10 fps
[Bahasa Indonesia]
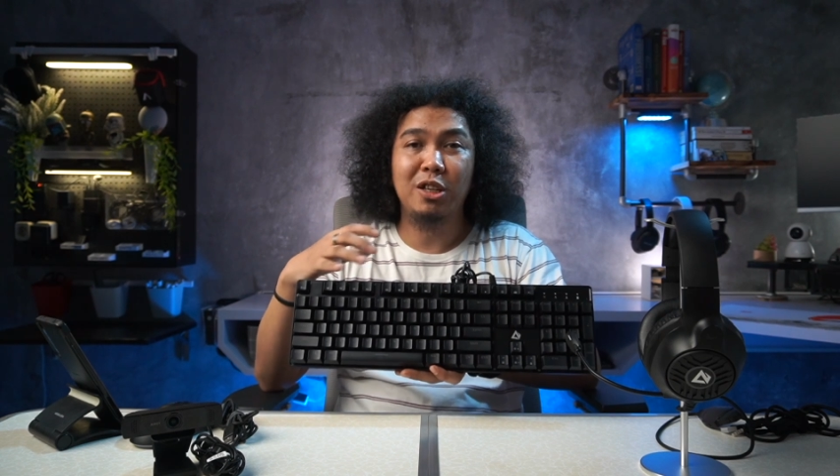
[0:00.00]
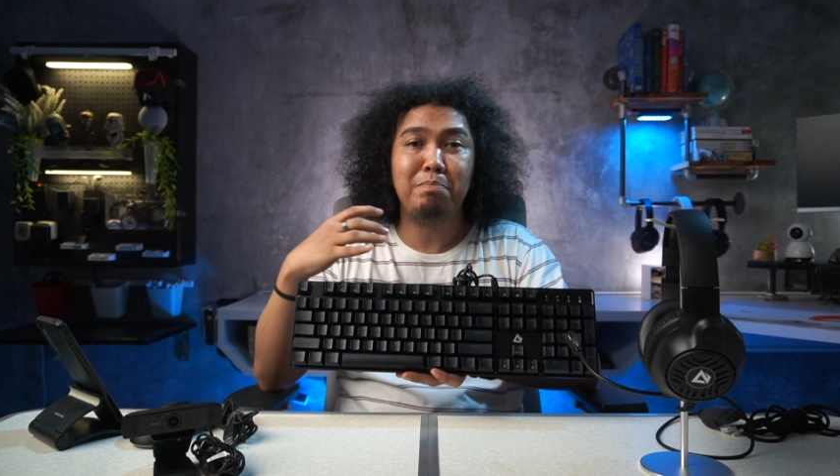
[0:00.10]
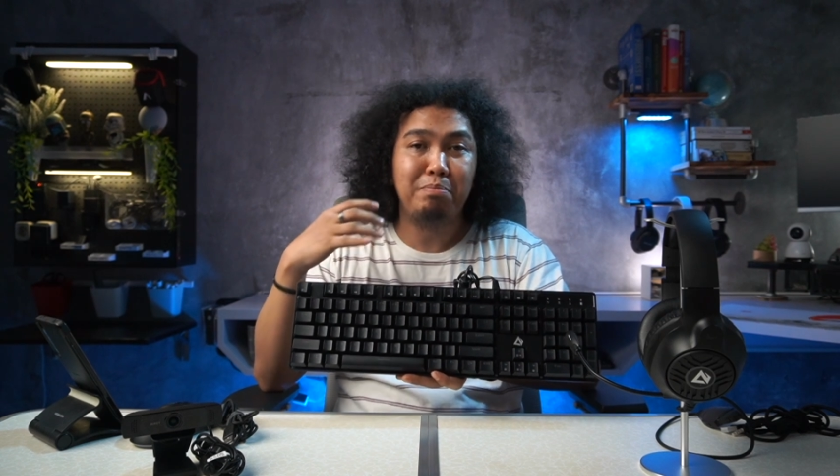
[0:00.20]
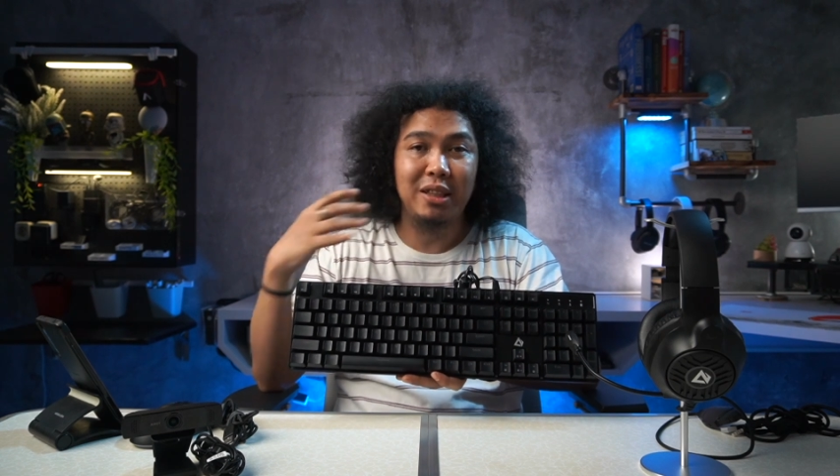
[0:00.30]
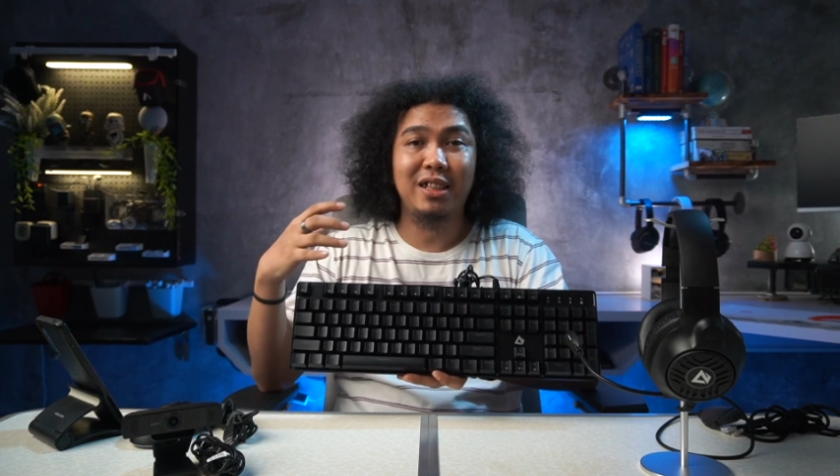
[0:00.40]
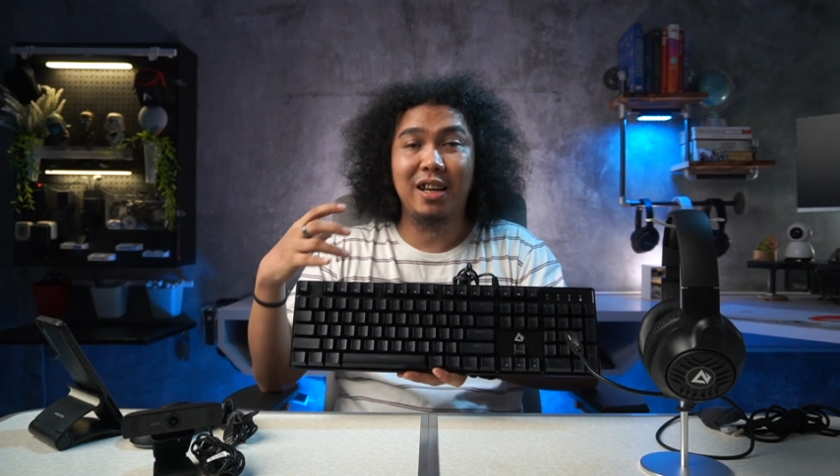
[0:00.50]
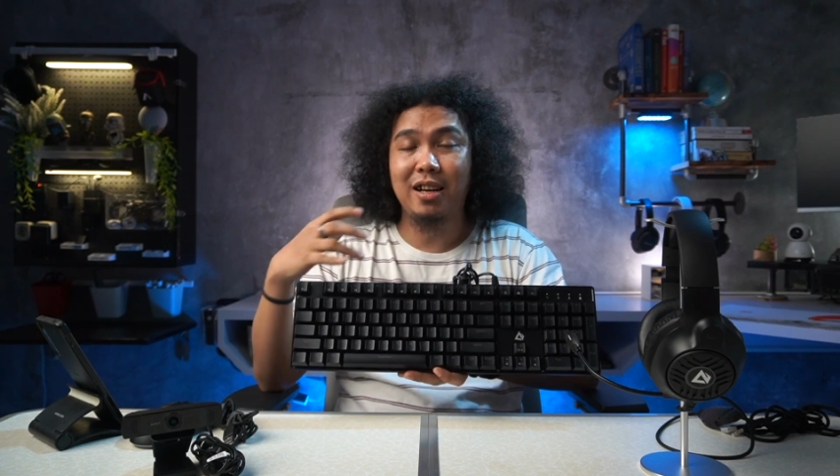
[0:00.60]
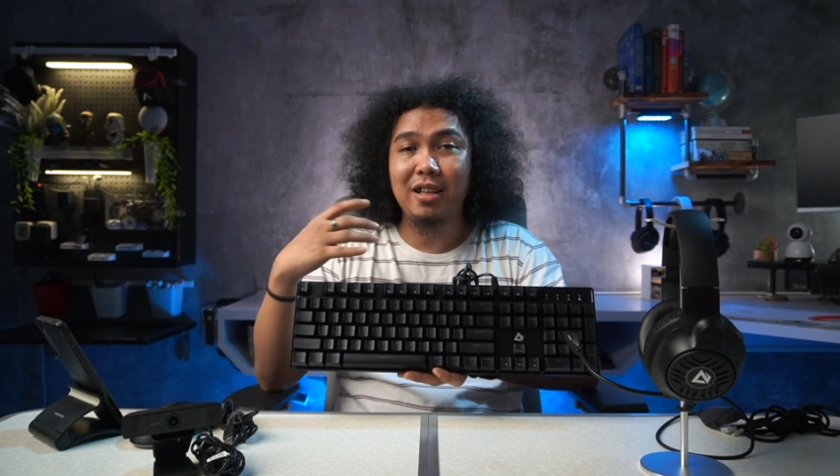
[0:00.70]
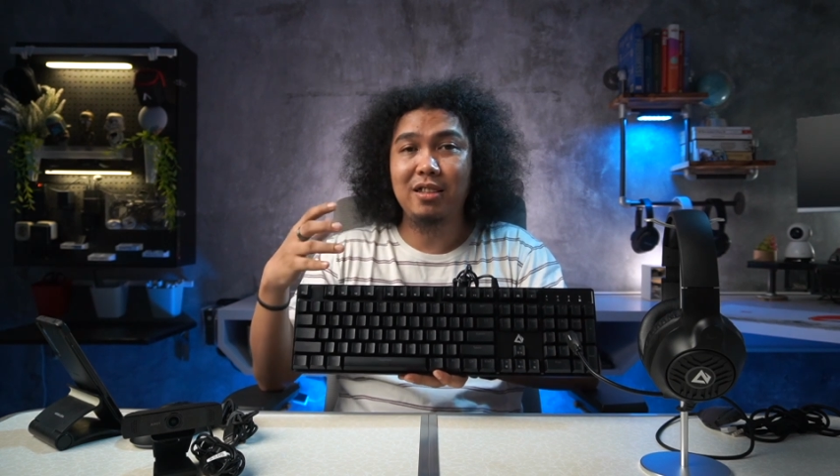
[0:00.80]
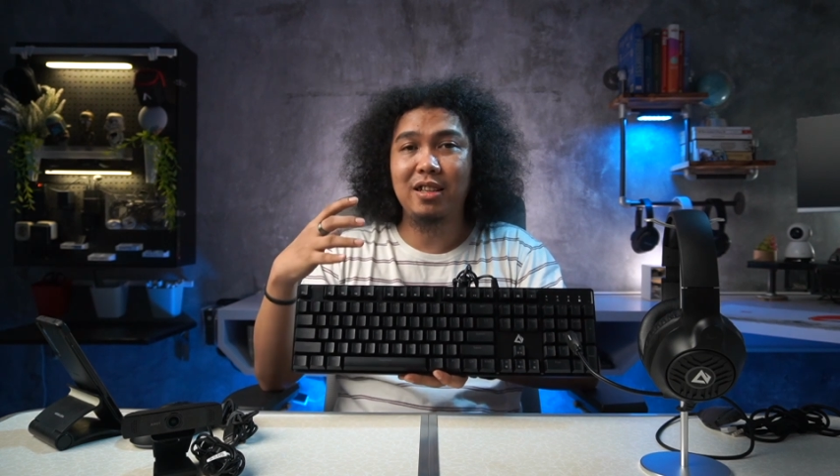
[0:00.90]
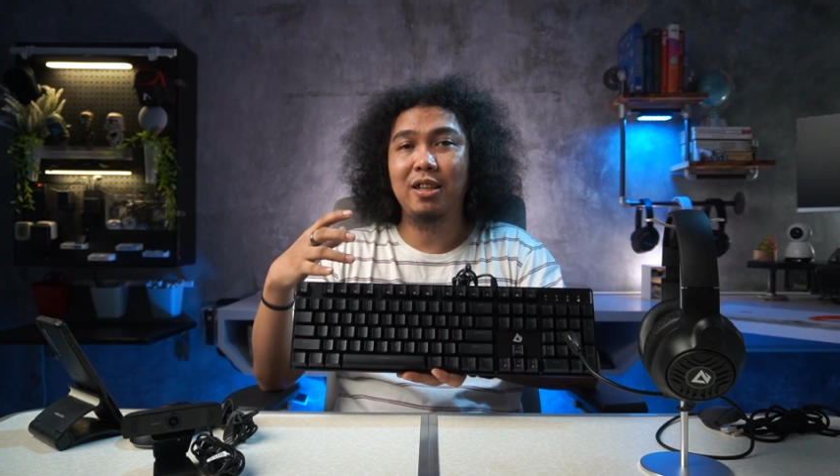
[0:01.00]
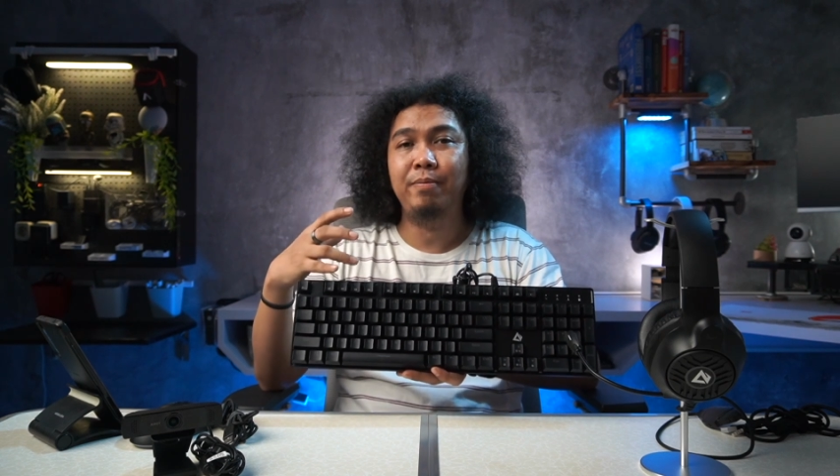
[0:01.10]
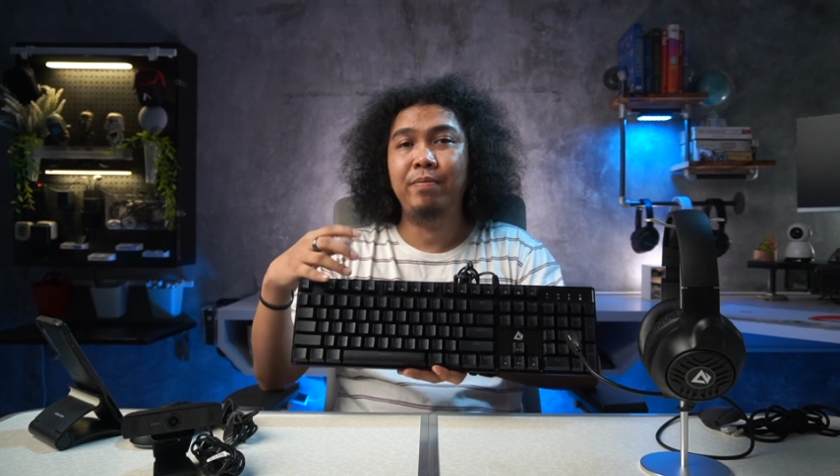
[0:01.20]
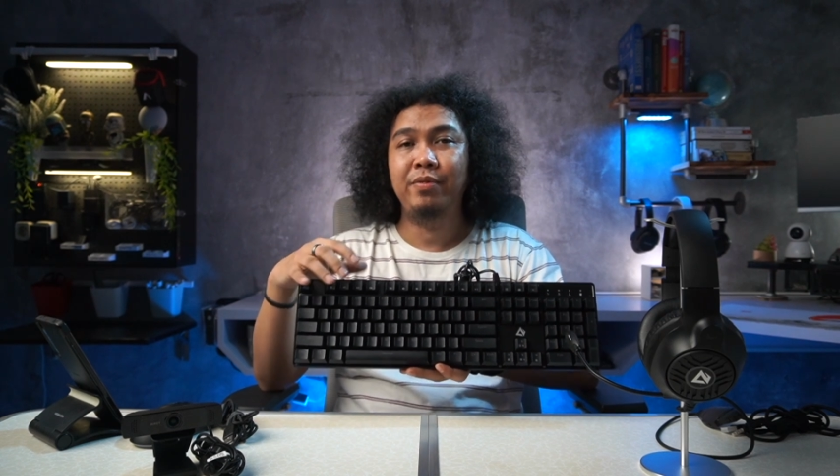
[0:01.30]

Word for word: cepat gerakannya,